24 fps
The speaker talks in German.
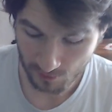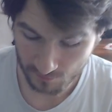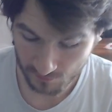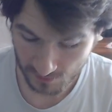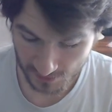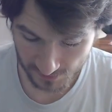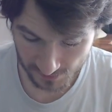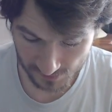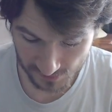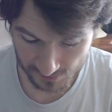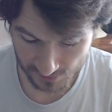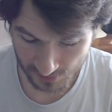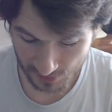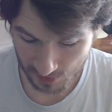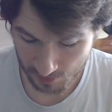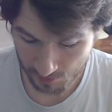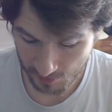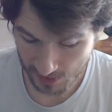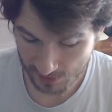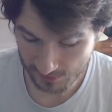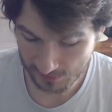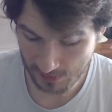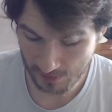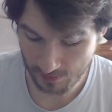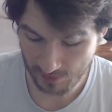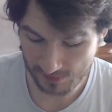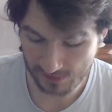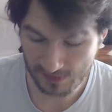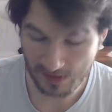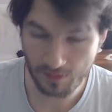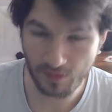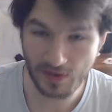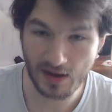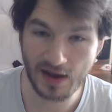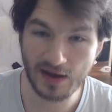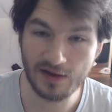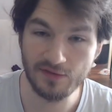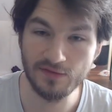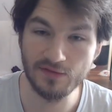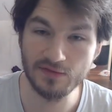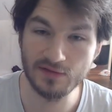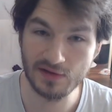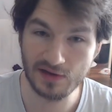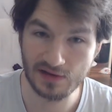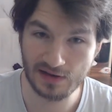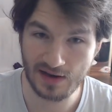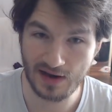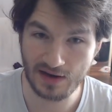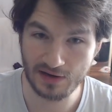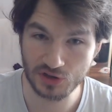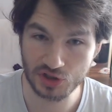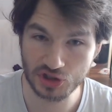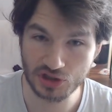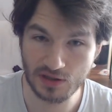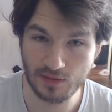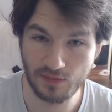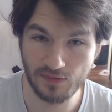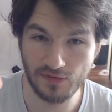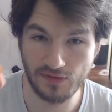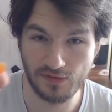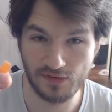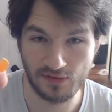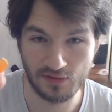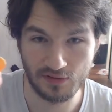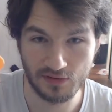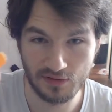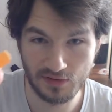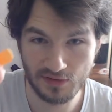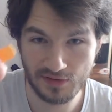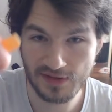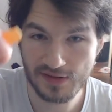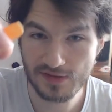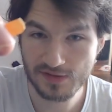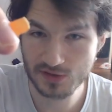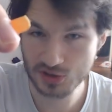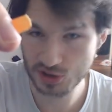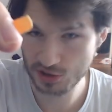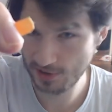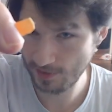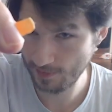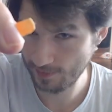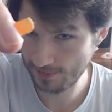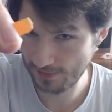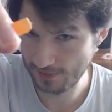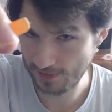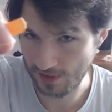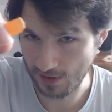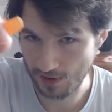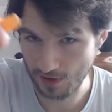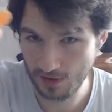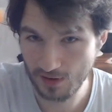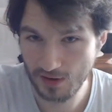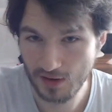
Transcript: was ich dann gemacht habe, ich habe ein so ein kleines Schnipselchen, diesen Schnipsel hier,